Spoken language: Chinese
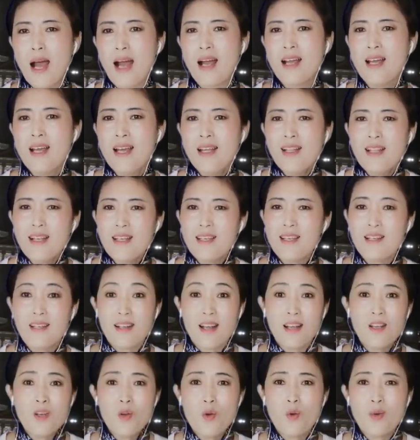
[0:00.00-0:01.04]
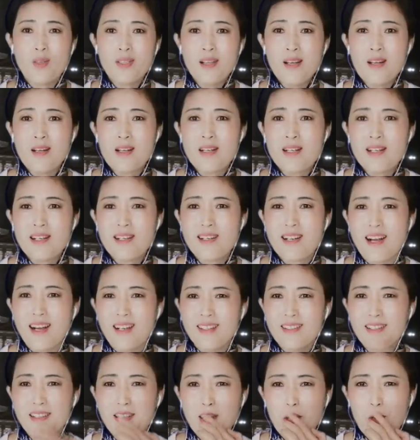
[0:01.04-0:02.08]
那你人活在这世
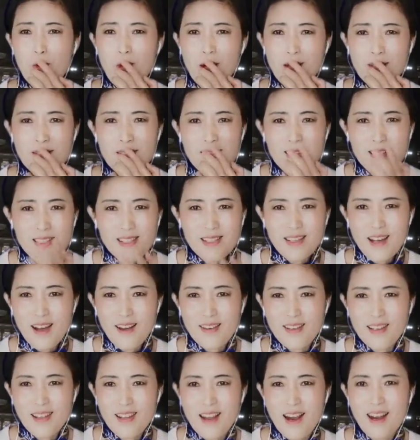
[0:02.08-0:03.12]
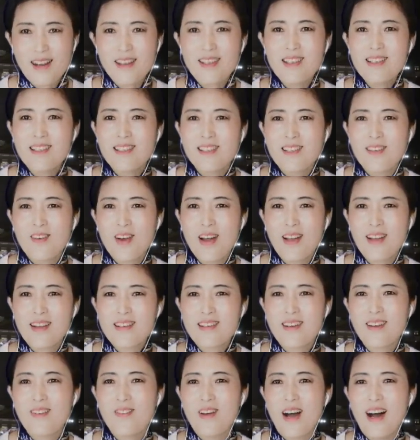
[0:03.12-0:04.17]
上，你光是知道一点儿你喜欢的
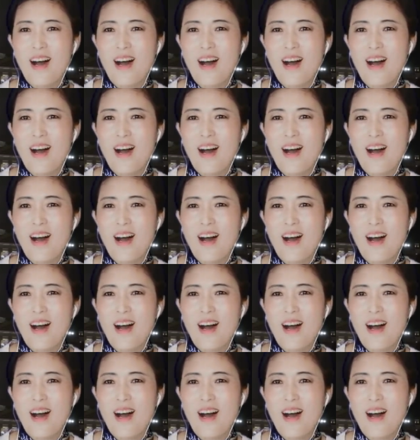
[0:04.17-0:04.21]
事儿吗？